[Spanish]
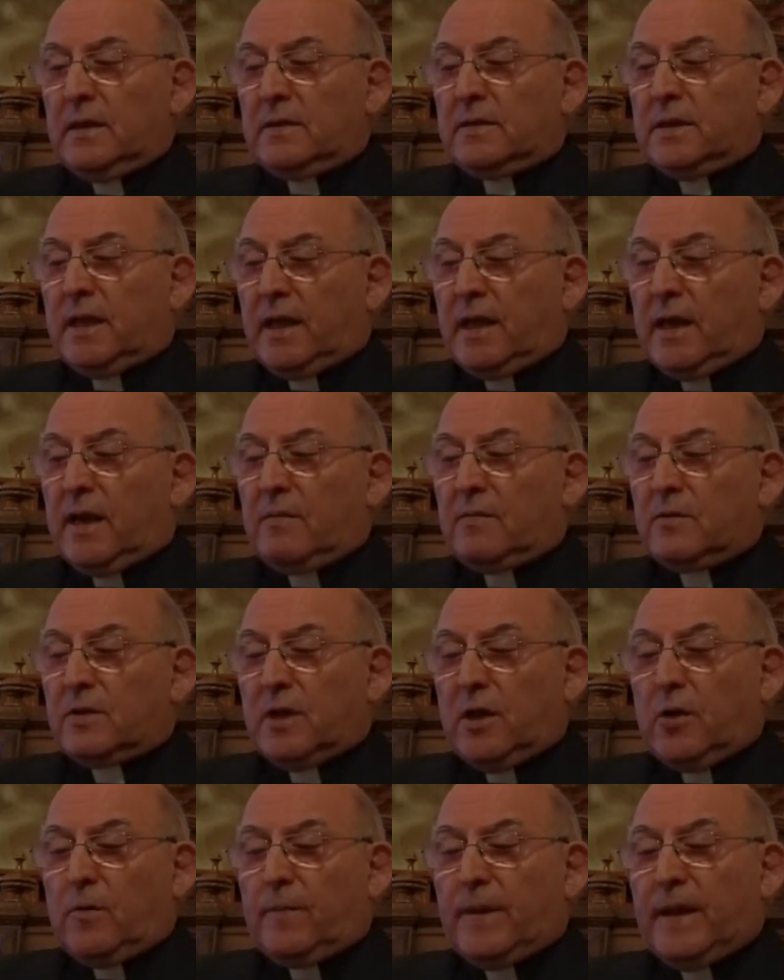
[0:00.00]
si queremos
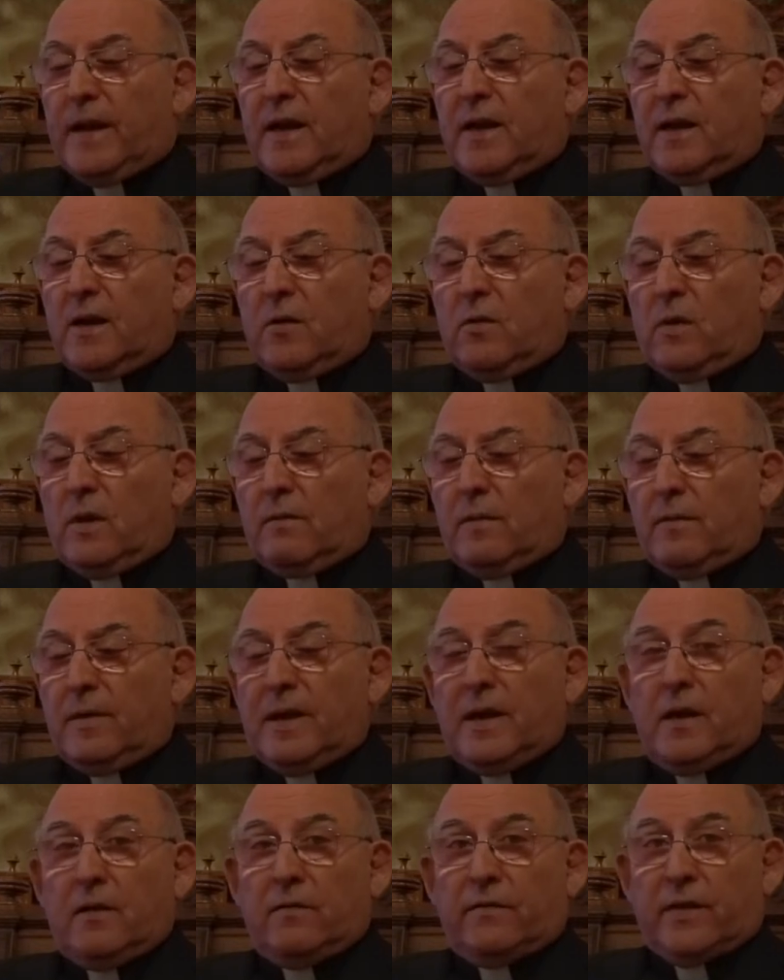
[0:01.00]
recuperar o
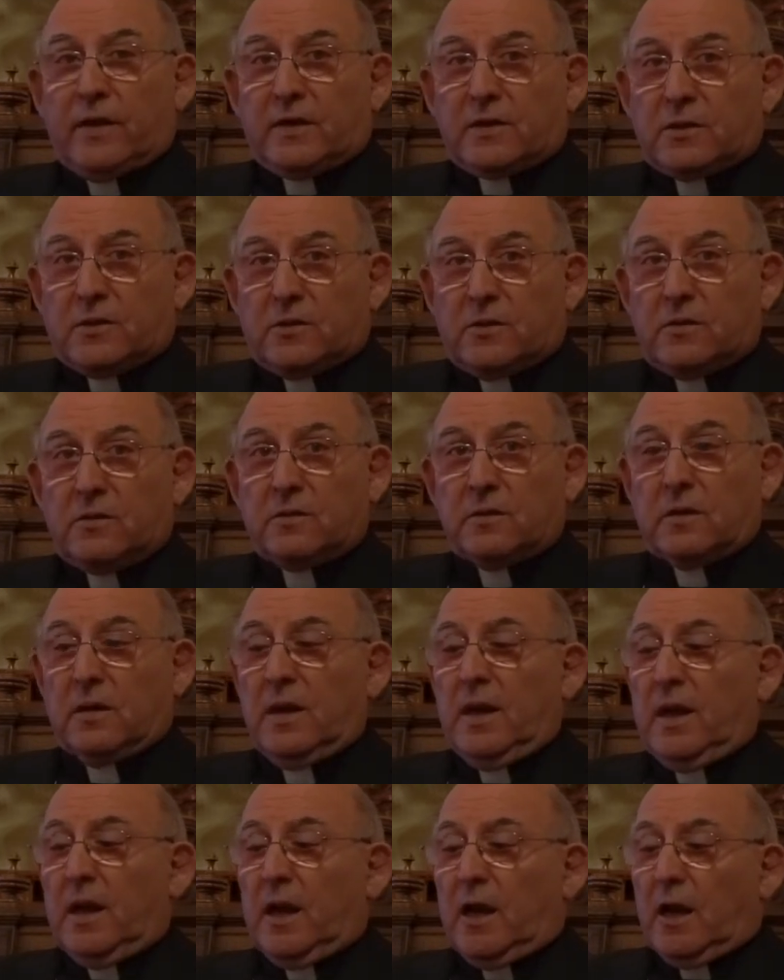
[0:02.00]
avivar el frescor,
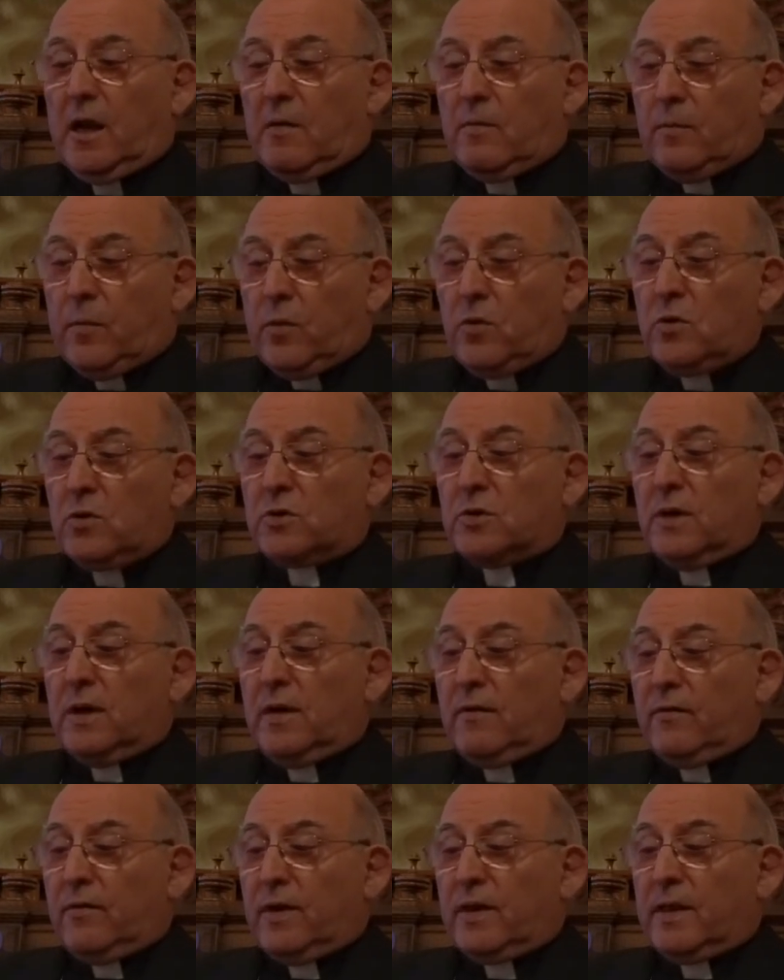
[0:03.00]
el impulso y
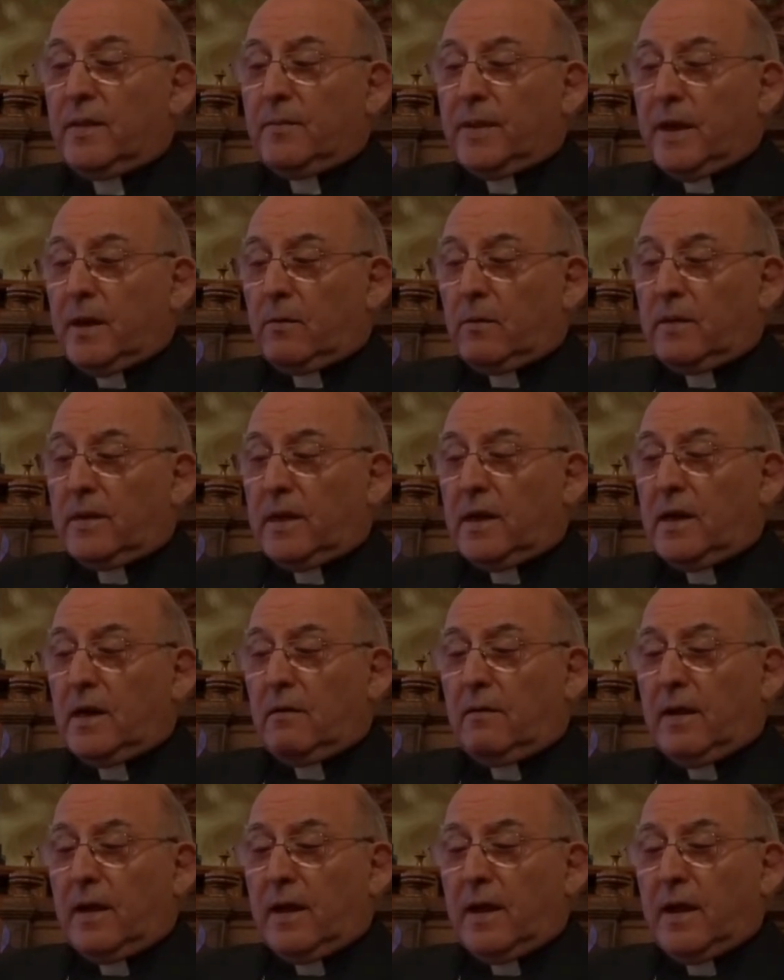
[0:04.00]
la fuerza para anunciar el
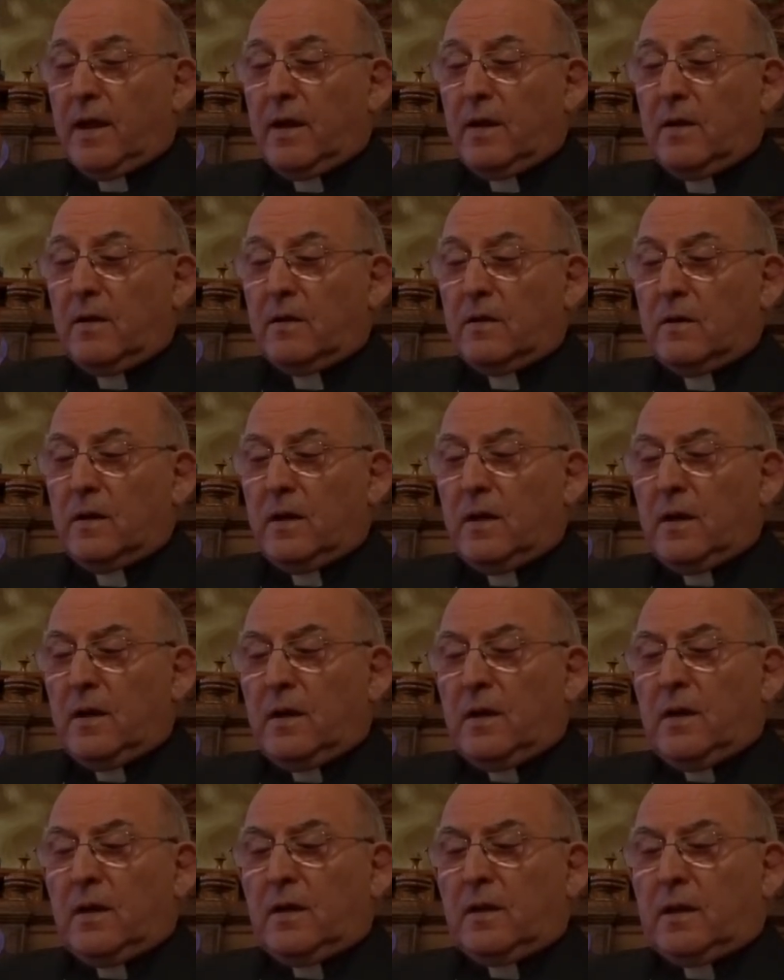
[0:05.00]
Evangelio,
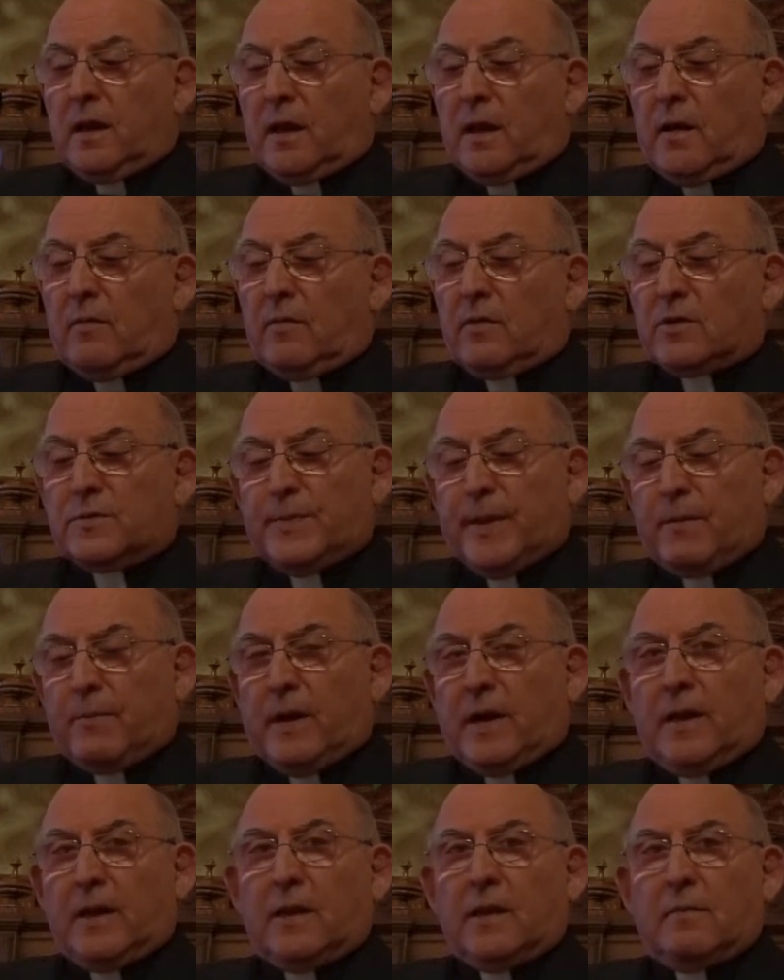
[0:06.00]
tenemos
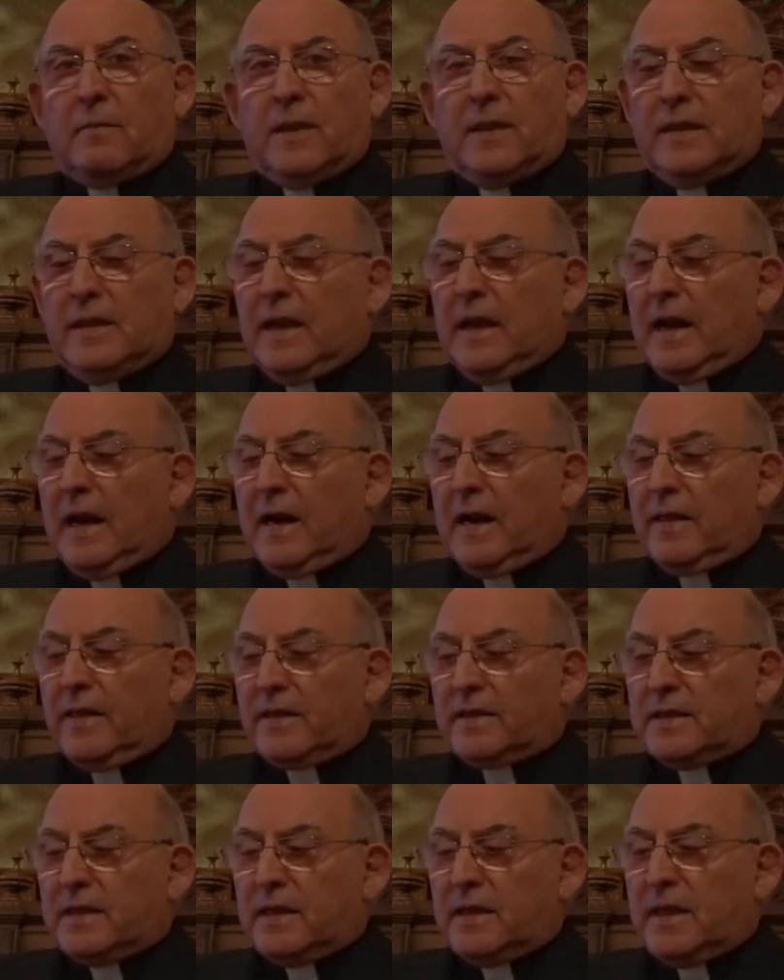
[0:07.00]
permanentemente la
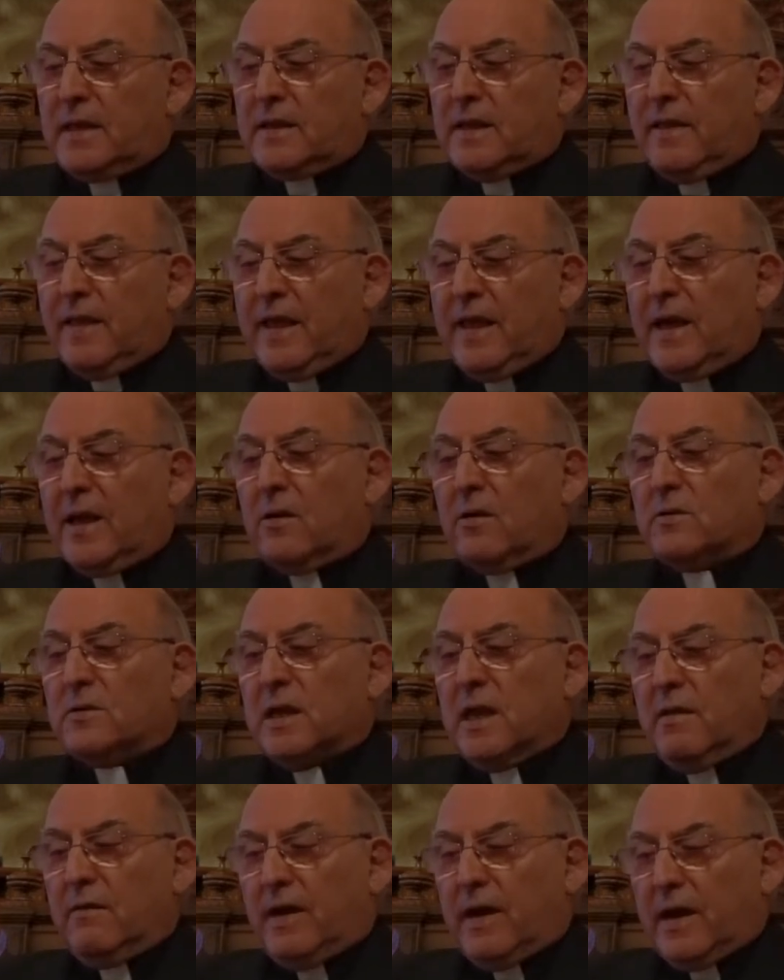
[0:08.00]
necesidad de
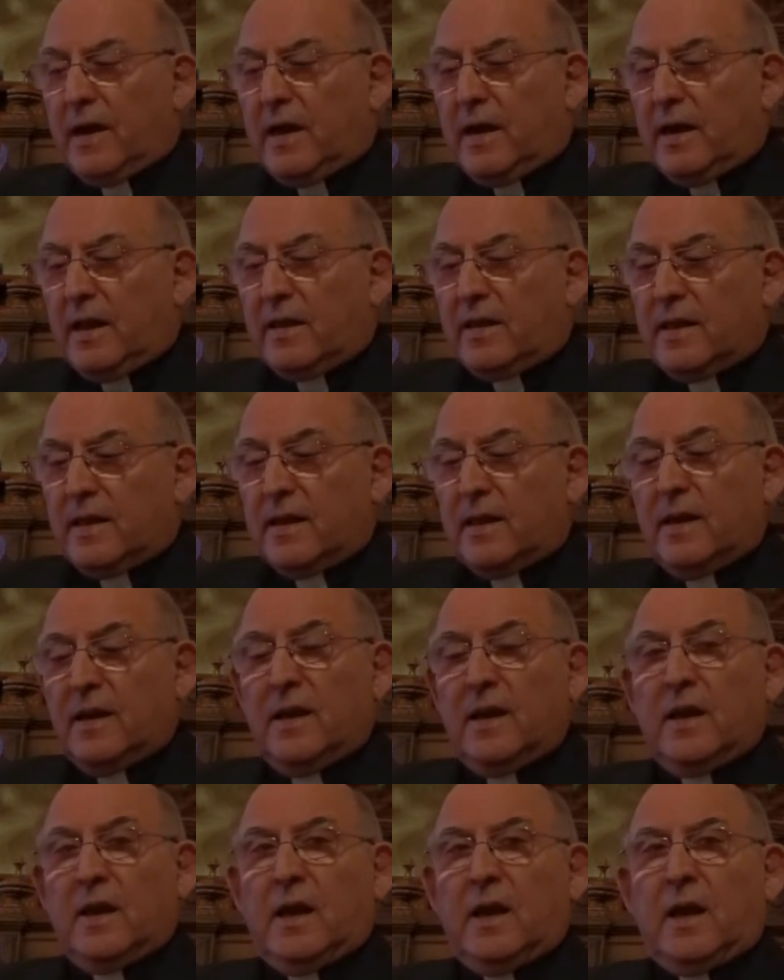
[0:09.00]
dejarnos evangelizar
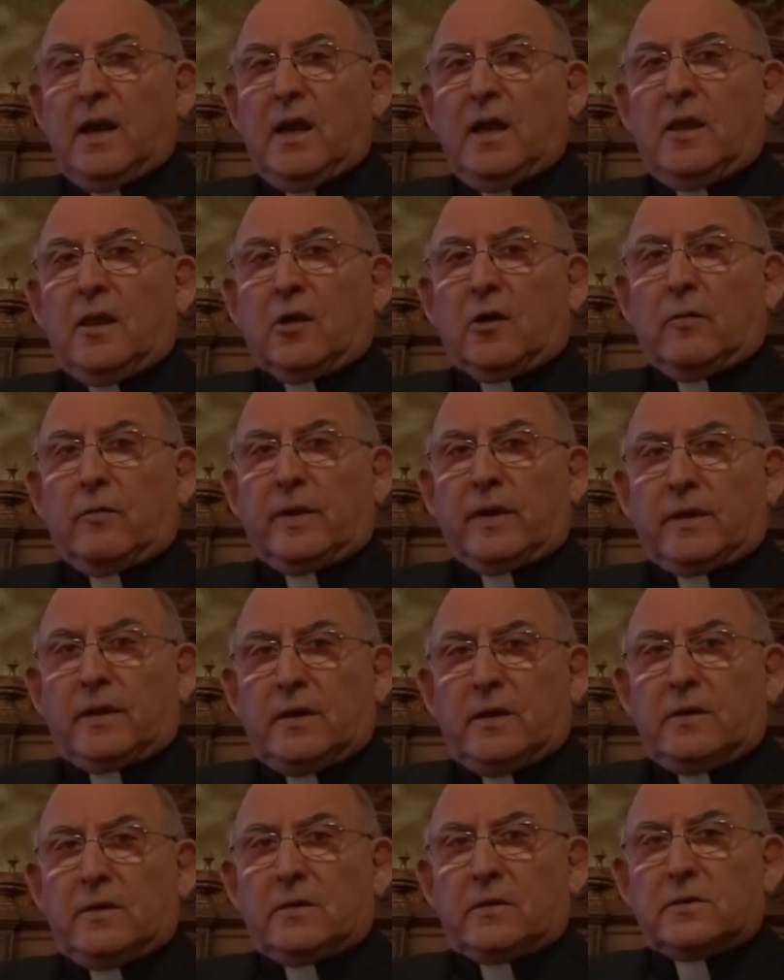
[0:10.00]
y de
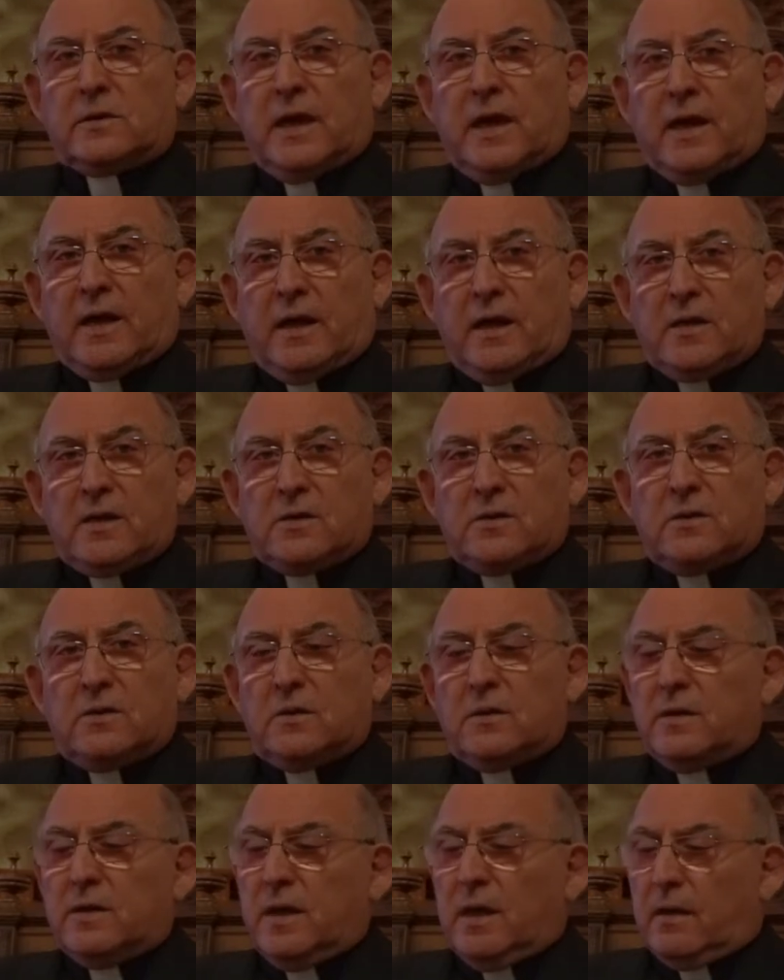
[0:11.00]
convertirnos a
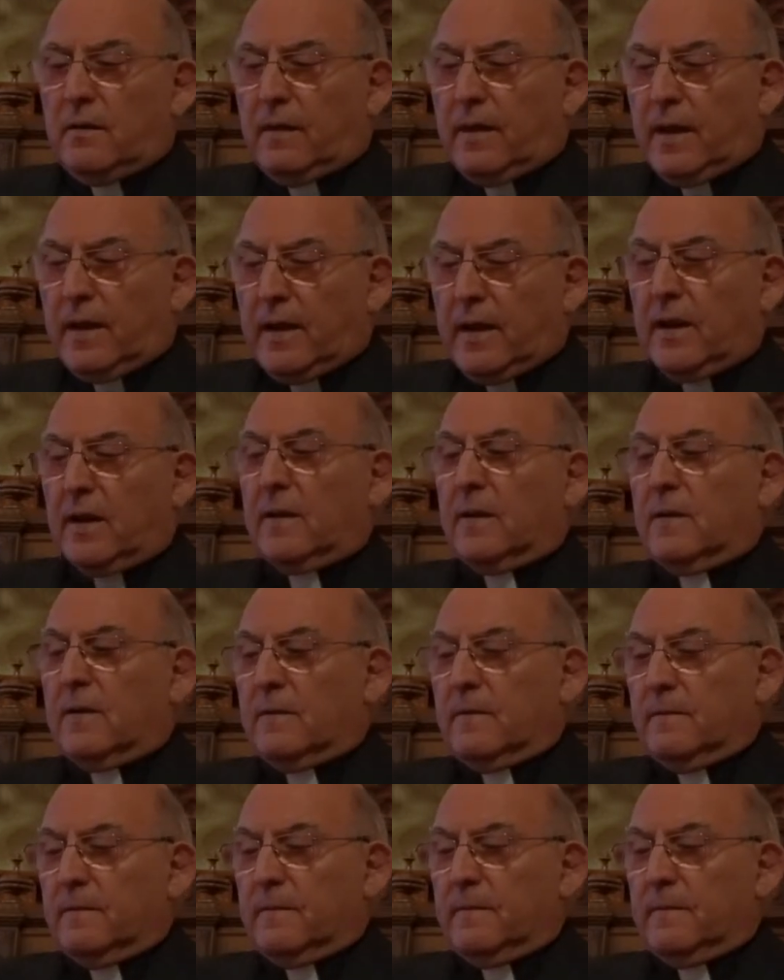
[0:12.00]
Cristo y el Evangelio.